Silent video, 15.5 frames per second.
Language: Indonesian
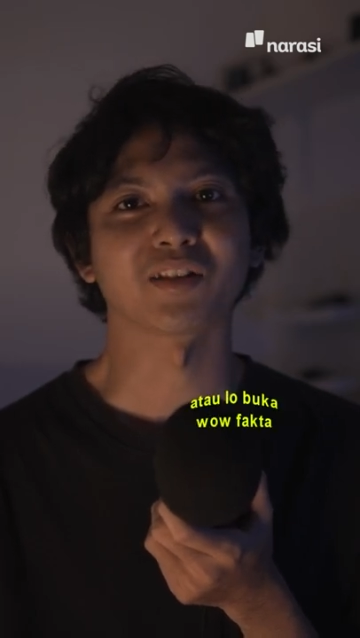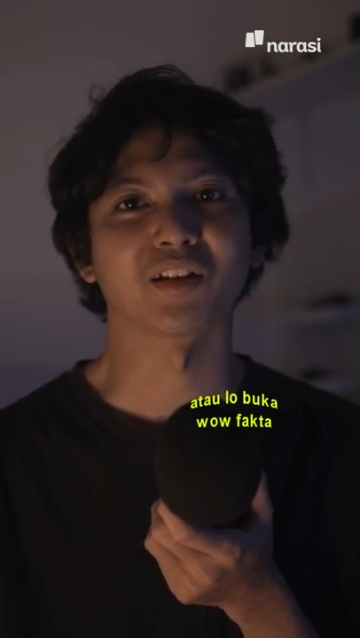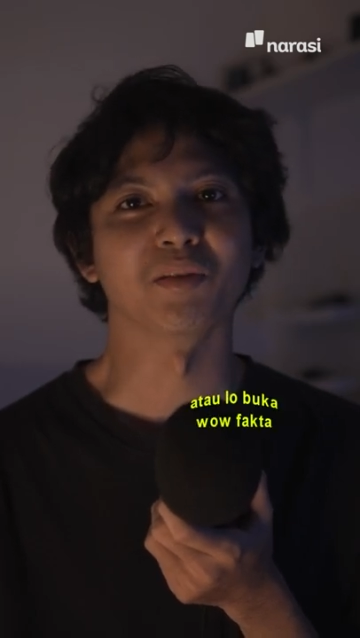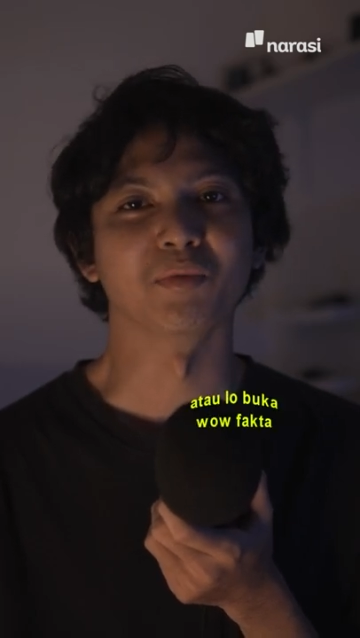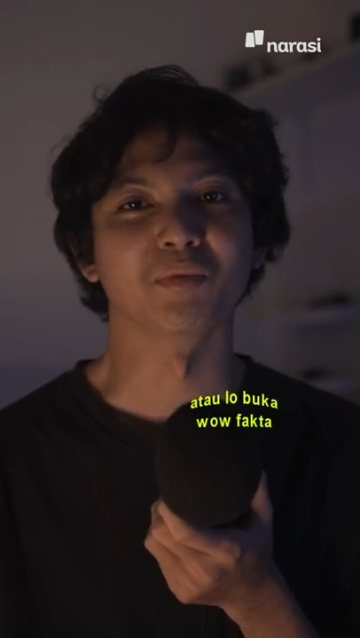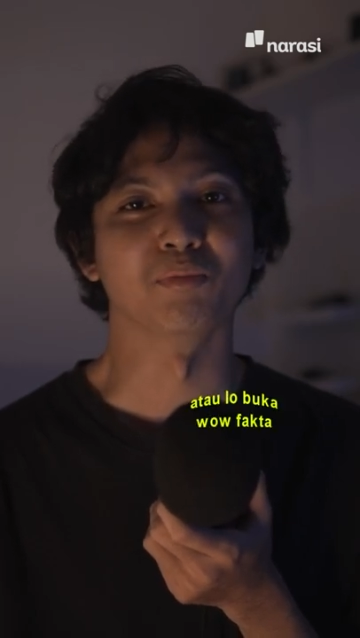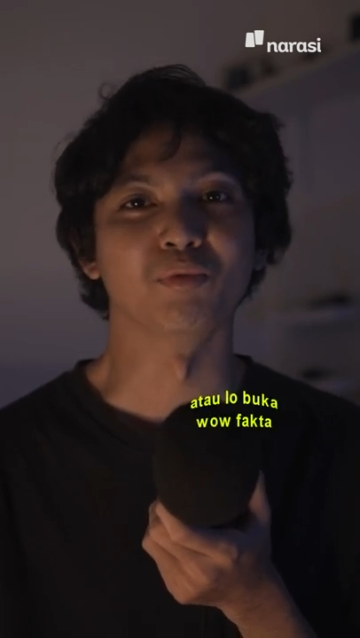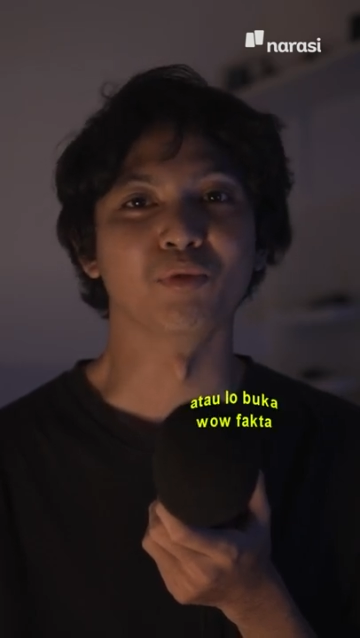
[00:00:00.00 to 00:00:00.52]
atau
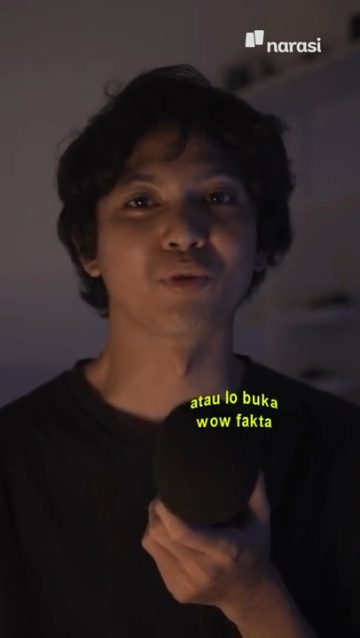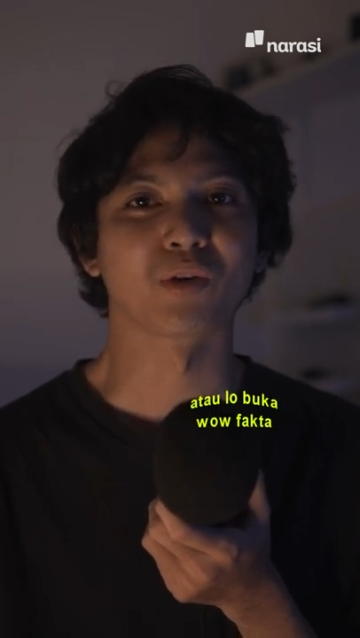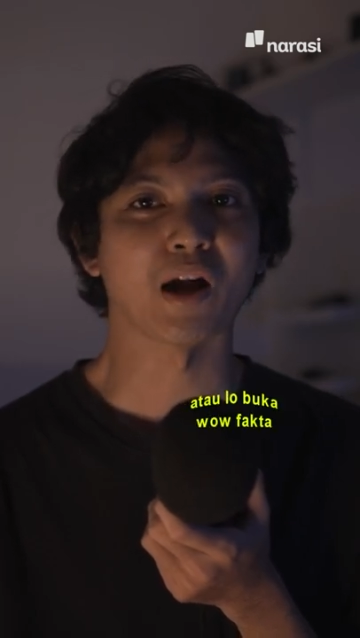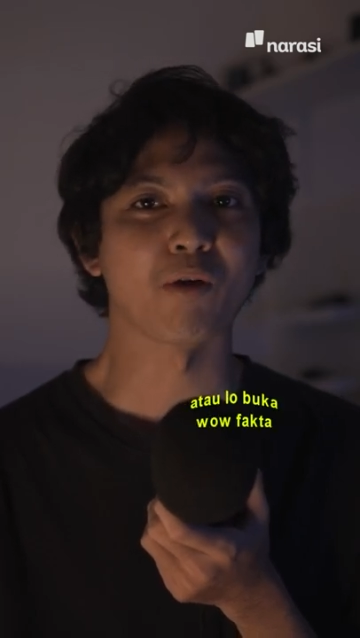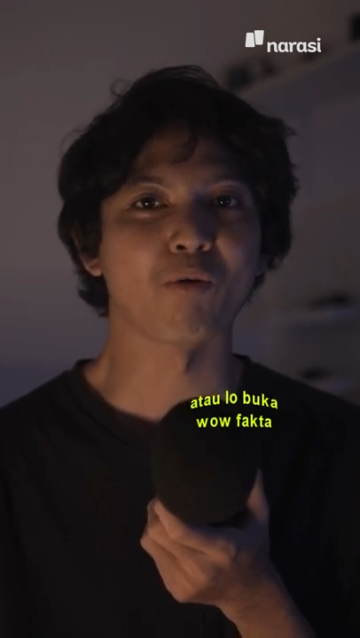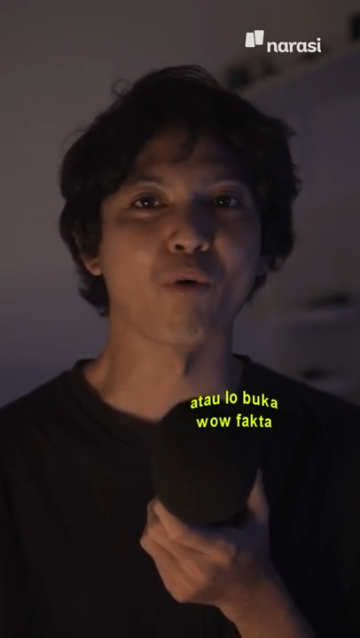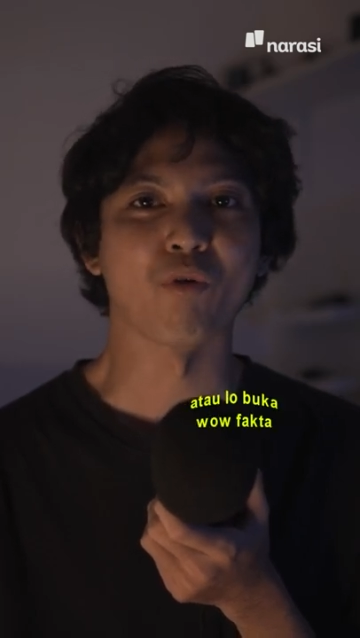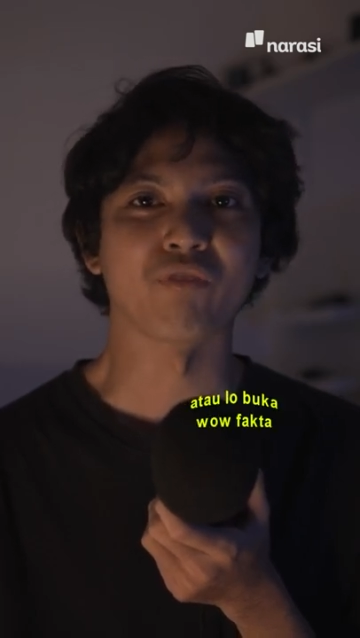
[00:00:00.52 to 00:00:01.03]
lu
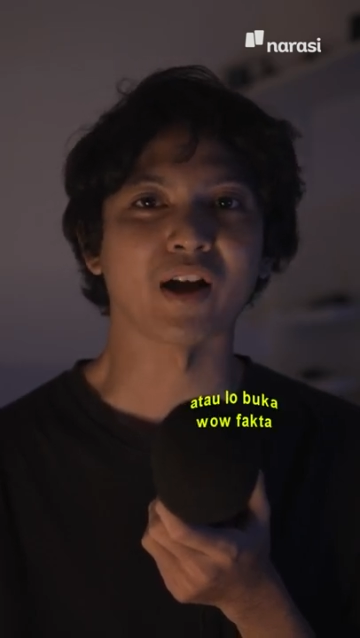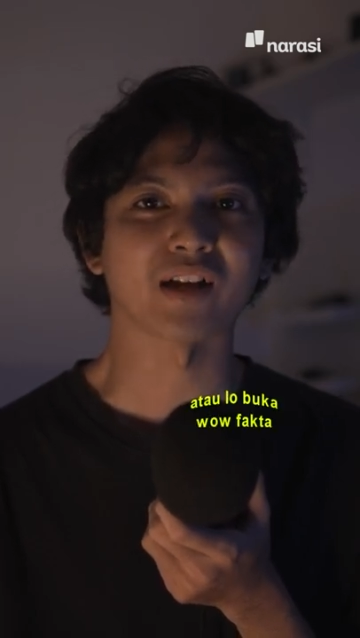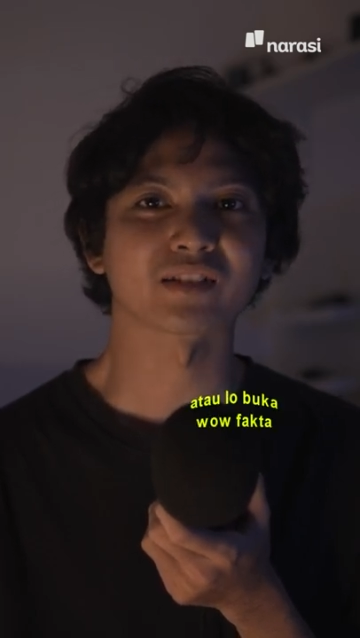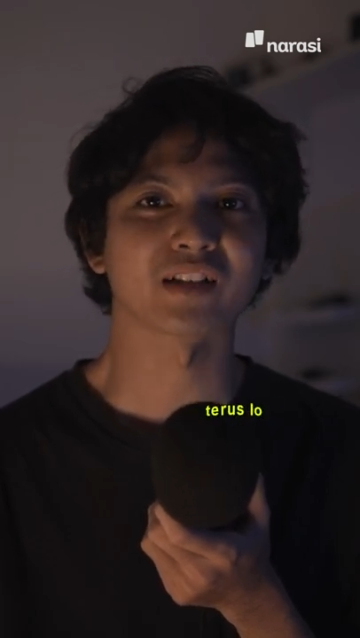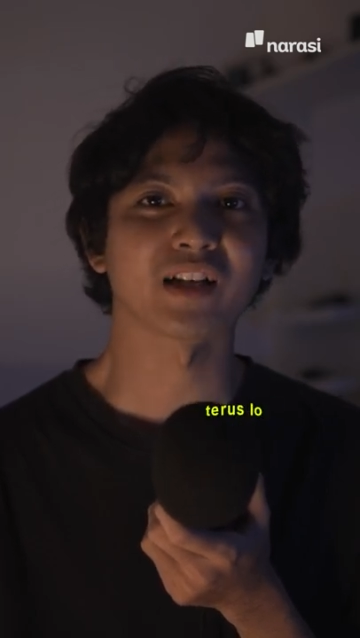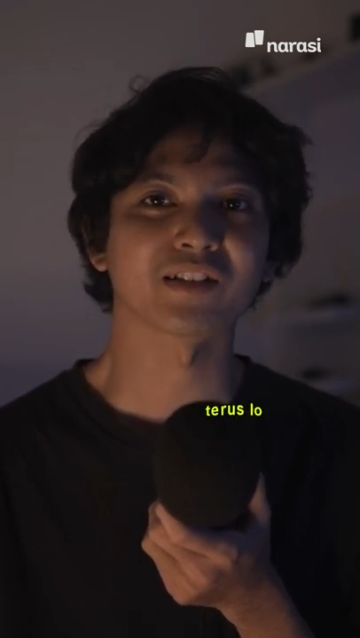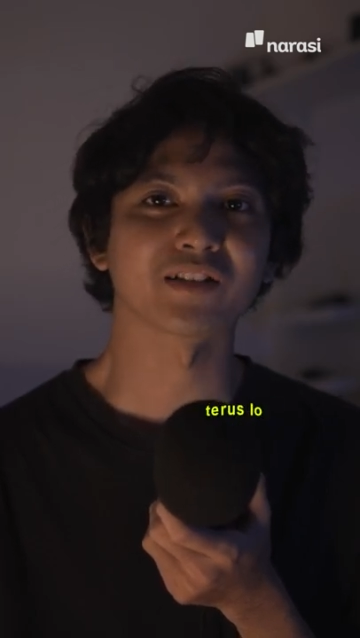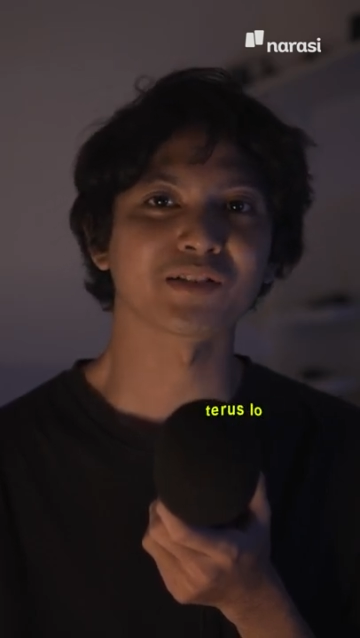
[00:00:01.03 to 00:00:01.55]
buka wow fakta,